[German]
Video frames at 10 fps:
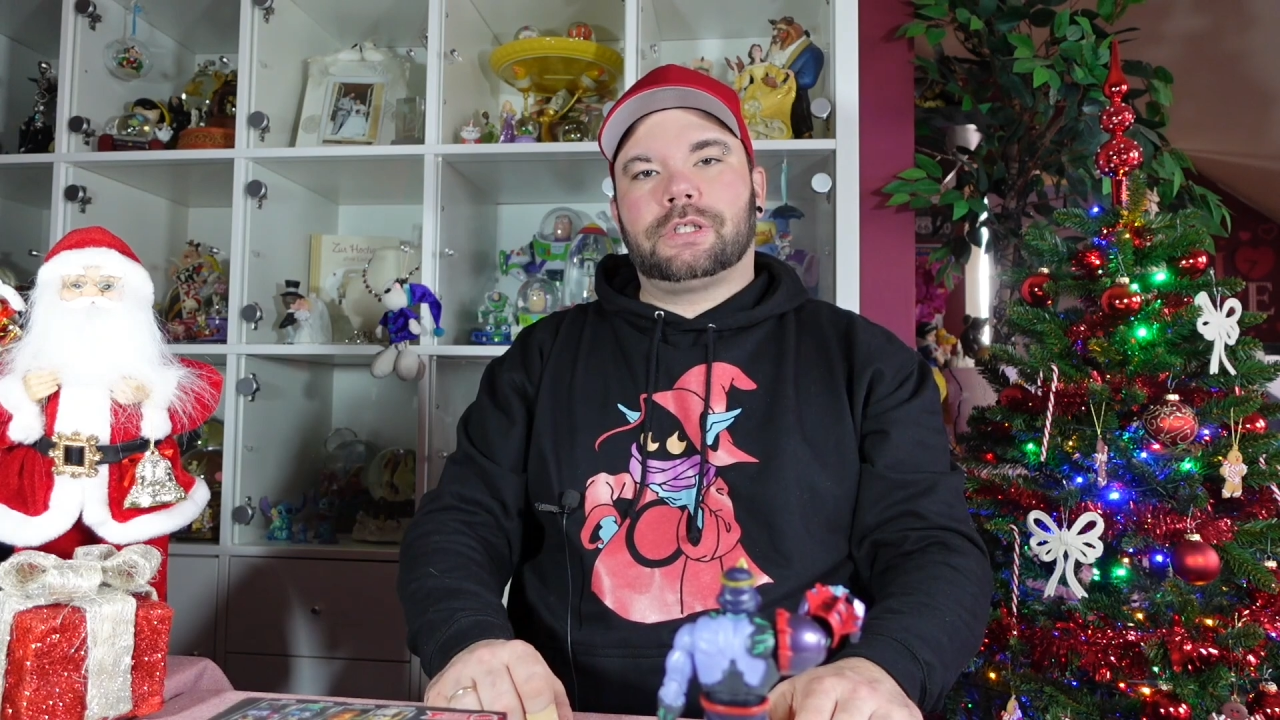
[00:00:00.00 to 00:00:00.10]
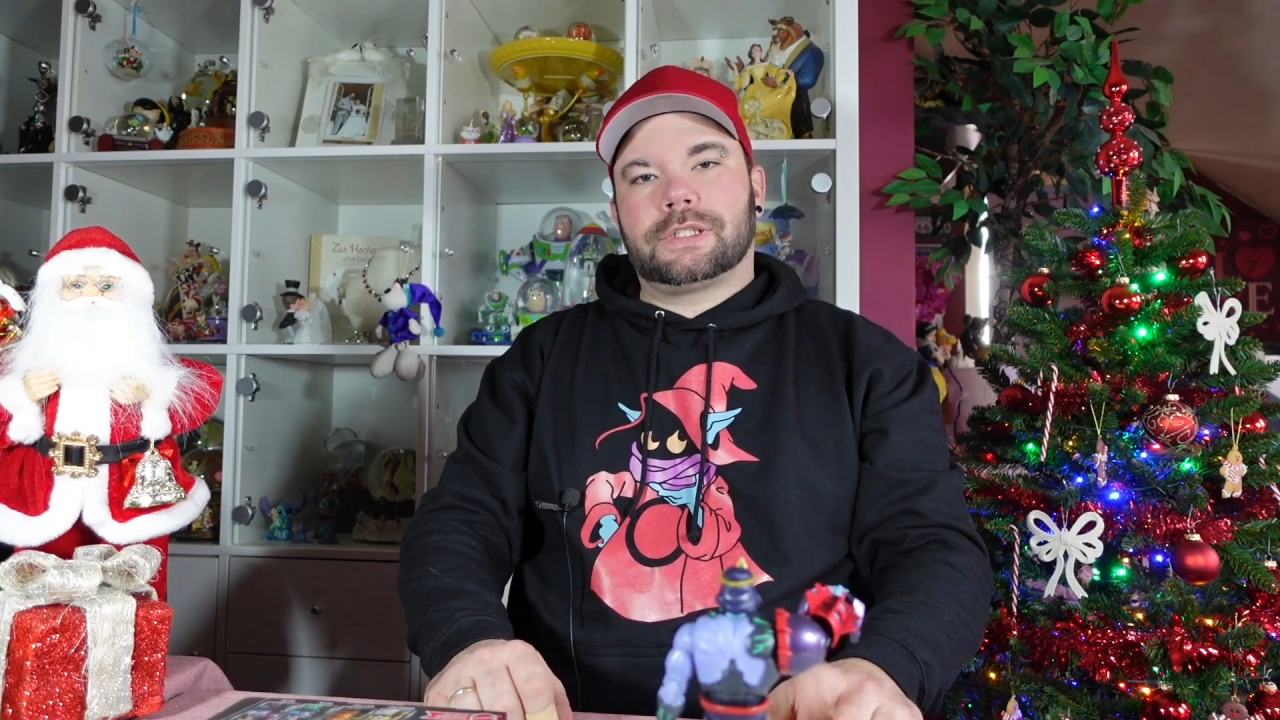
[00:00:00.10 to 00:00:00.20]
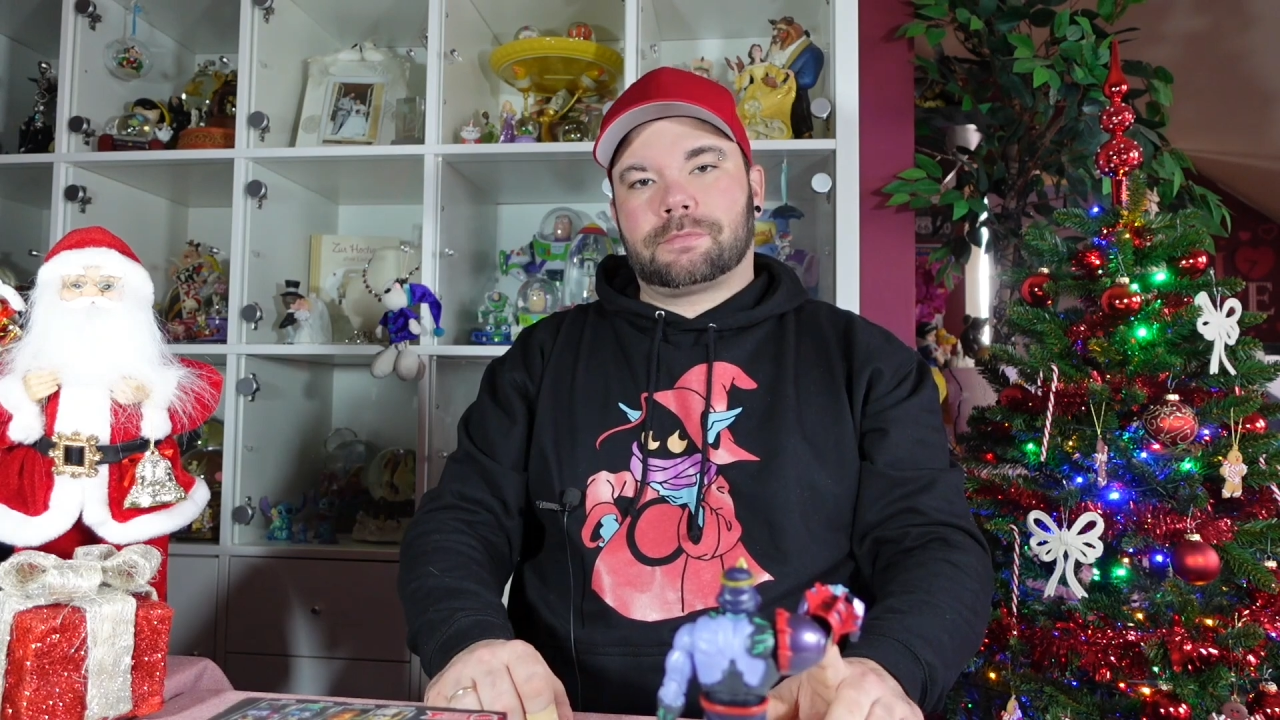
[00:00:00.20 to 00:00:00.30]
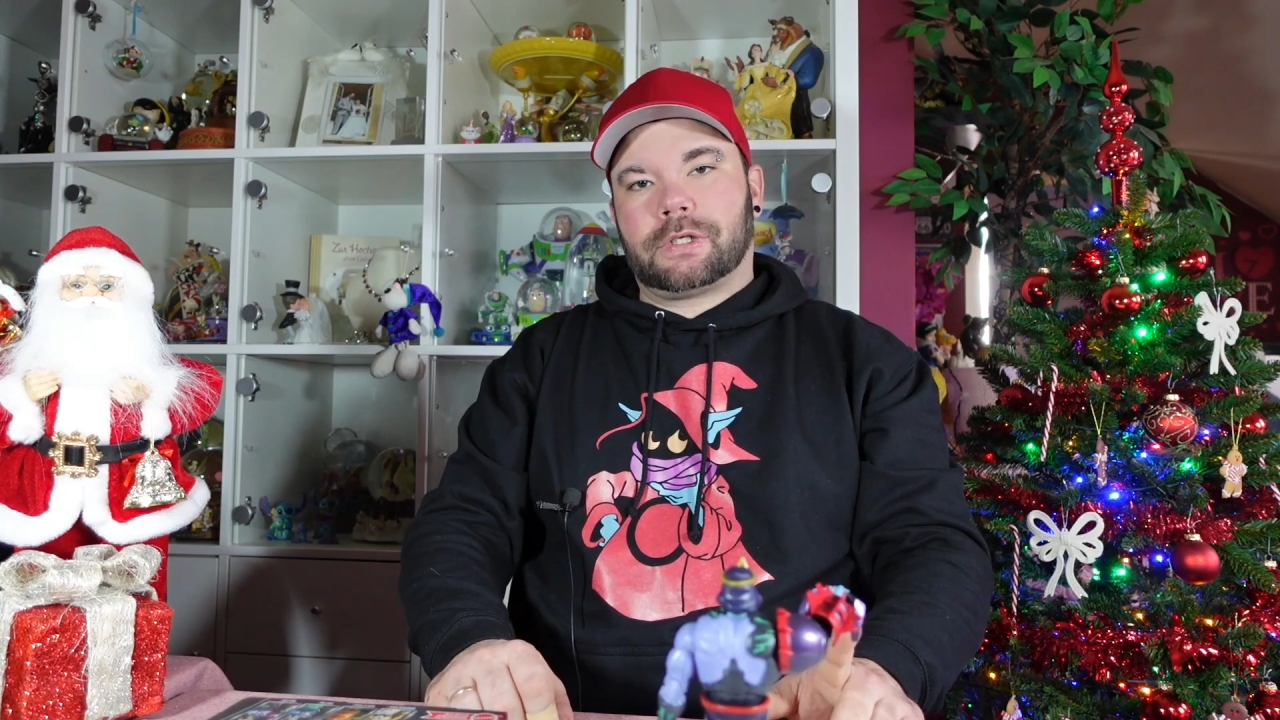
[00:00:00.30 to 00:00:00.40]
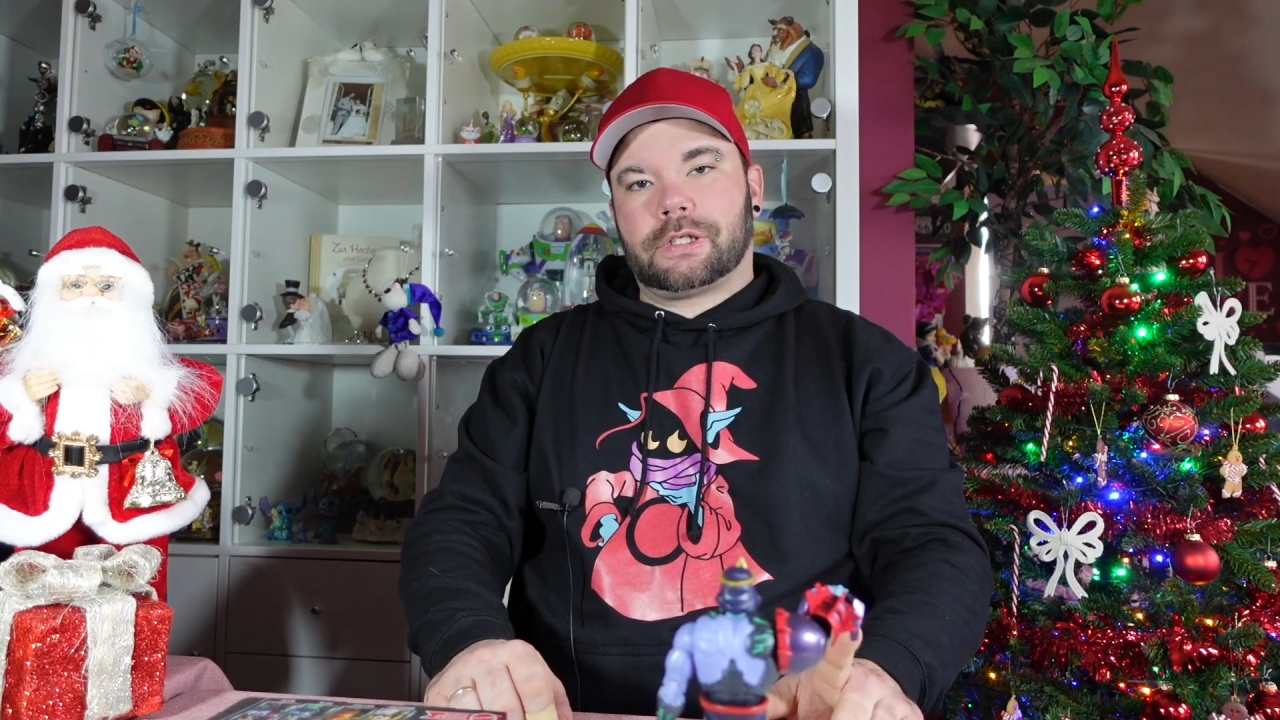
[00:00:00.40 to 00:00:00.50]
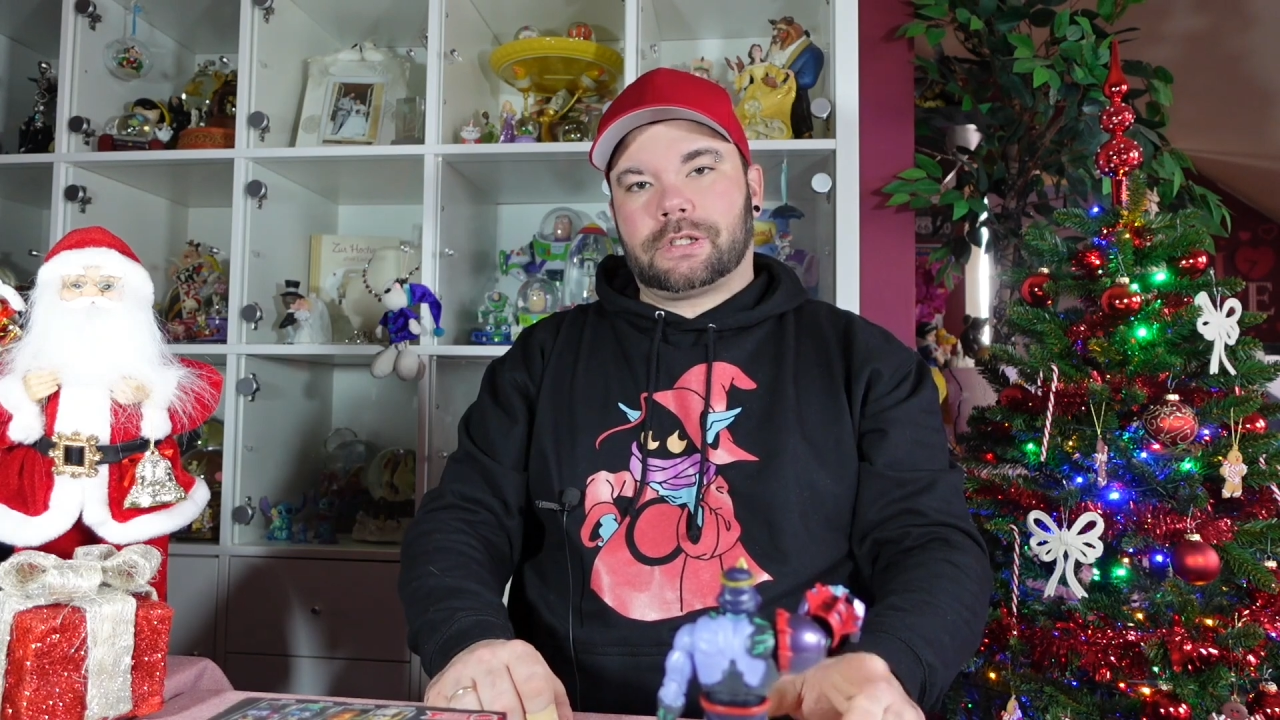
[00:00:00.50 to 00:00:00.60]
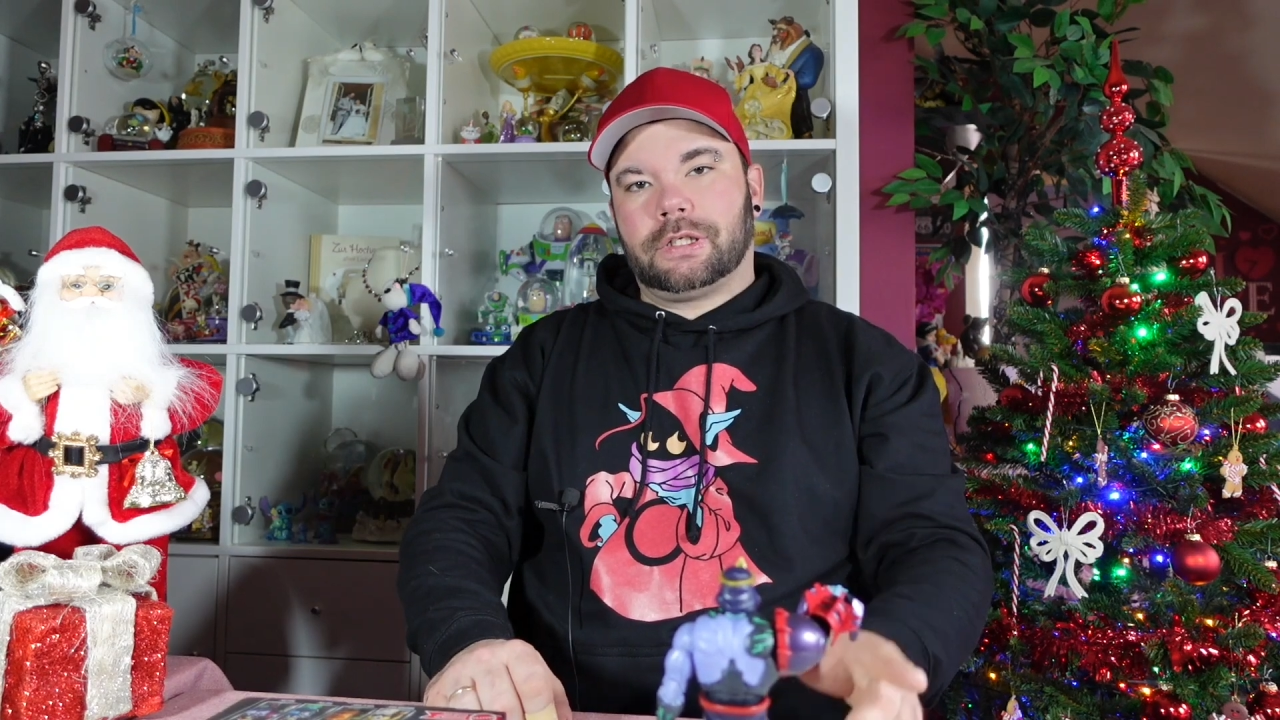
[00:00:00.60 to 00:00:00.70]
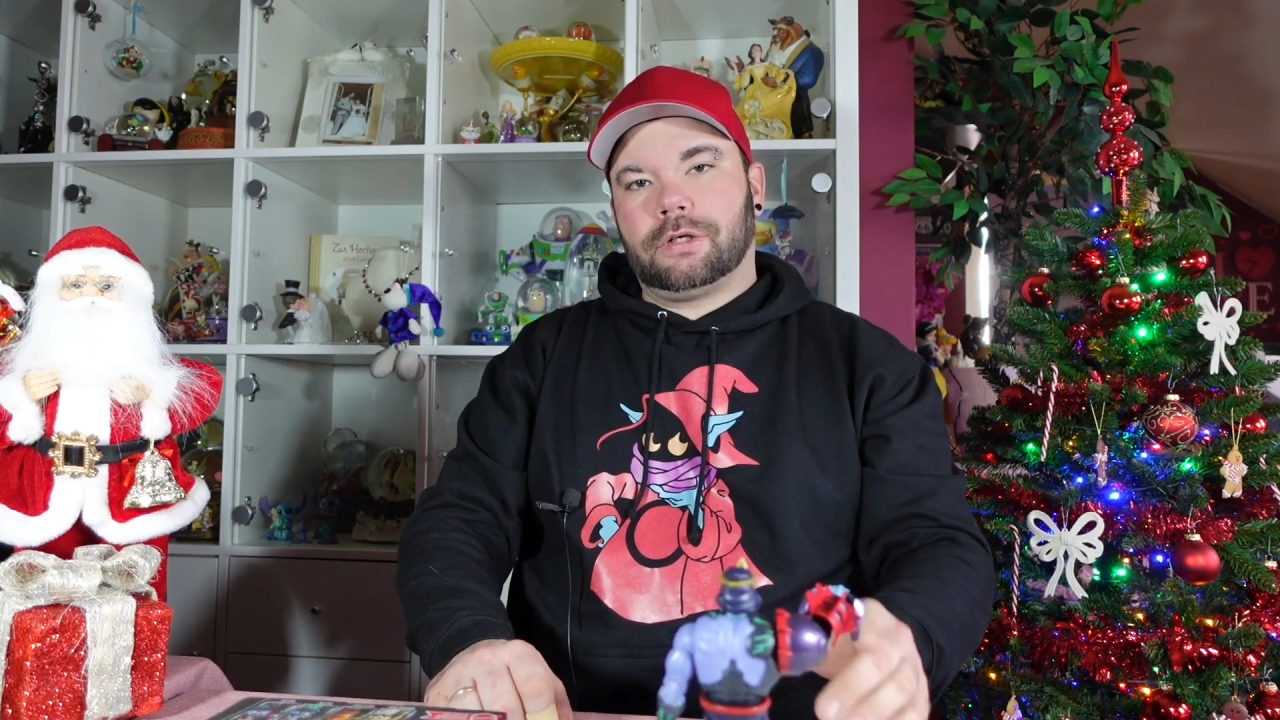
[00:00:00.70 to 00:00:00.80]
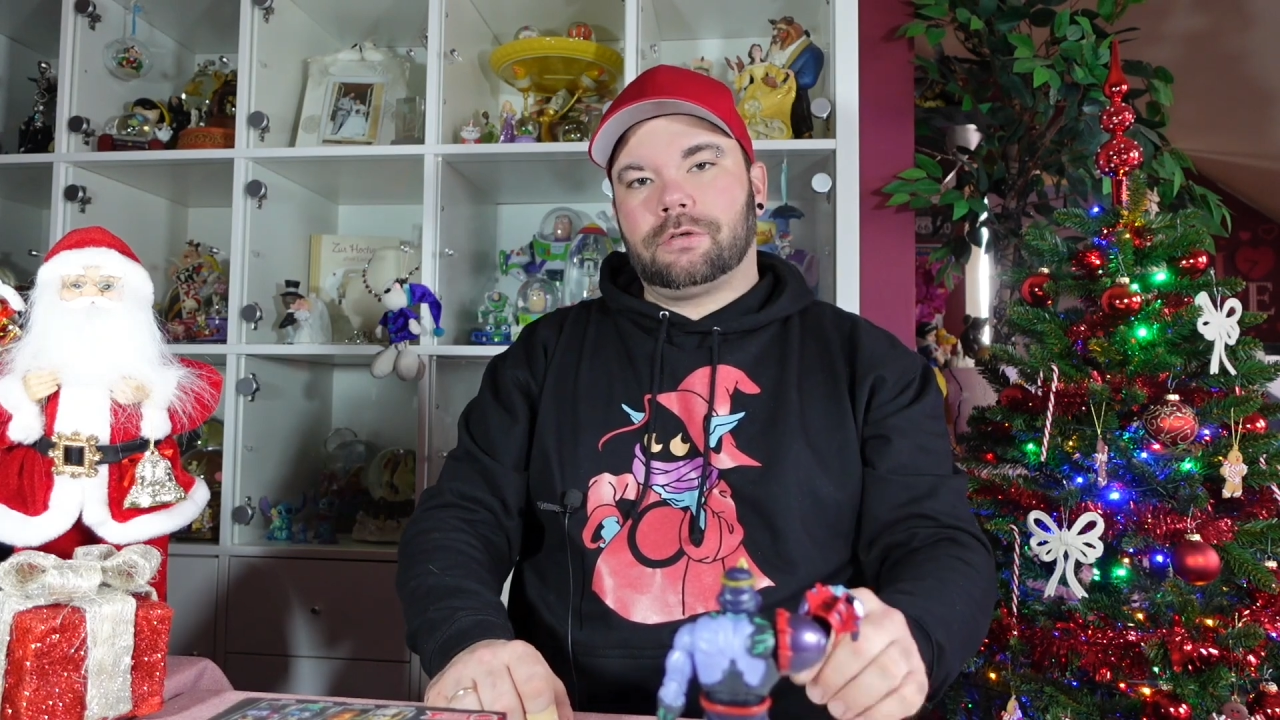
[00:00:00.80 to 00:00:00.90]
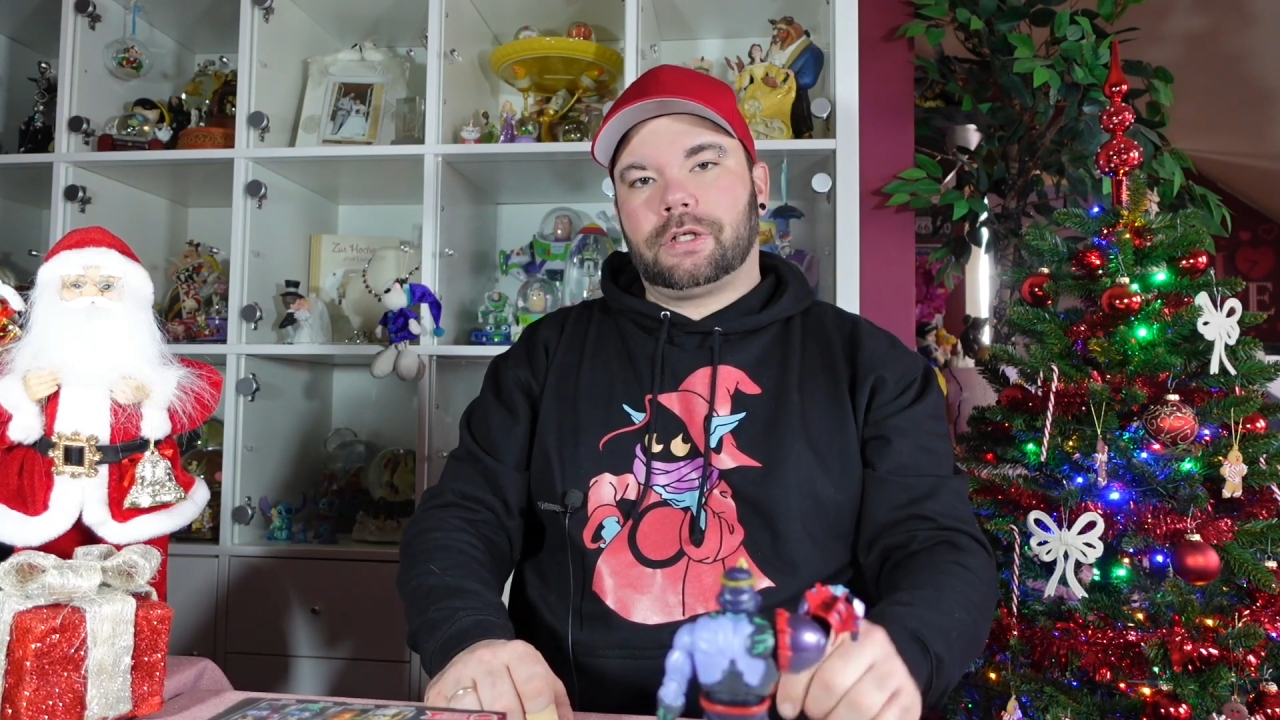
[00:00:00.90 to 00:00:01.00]
jetzt mal
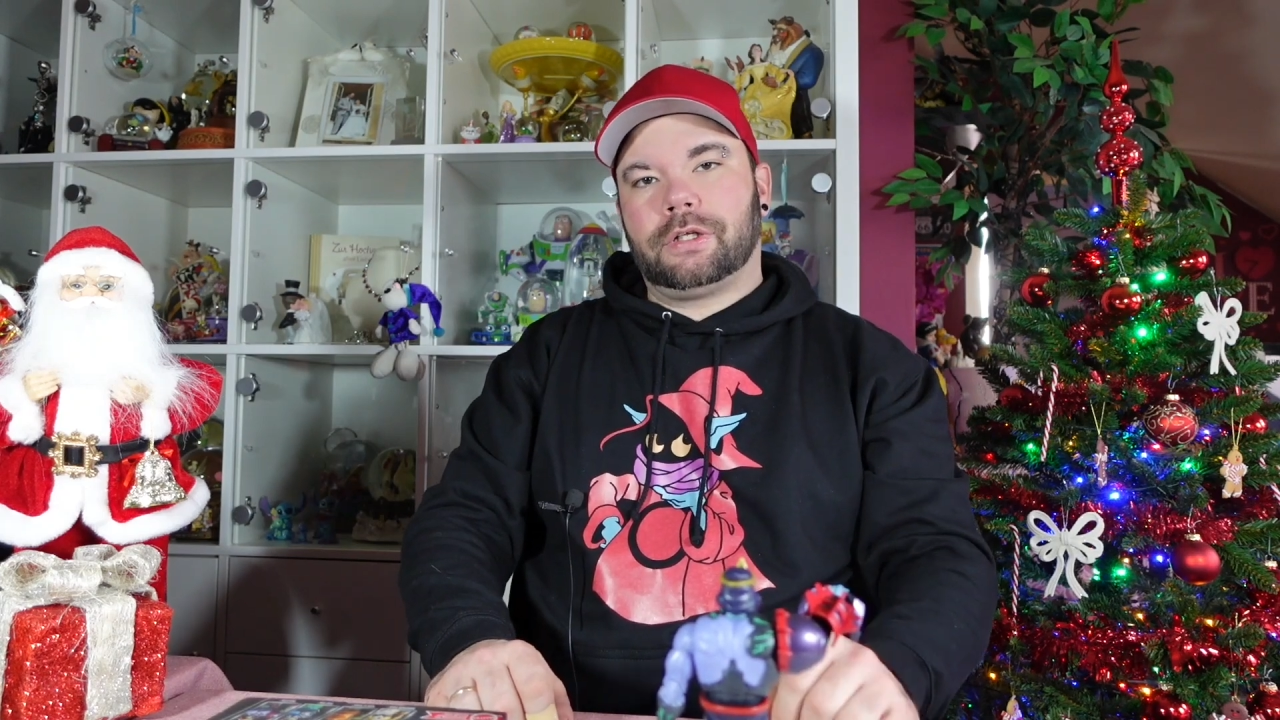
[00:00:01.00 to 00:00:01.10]
genau in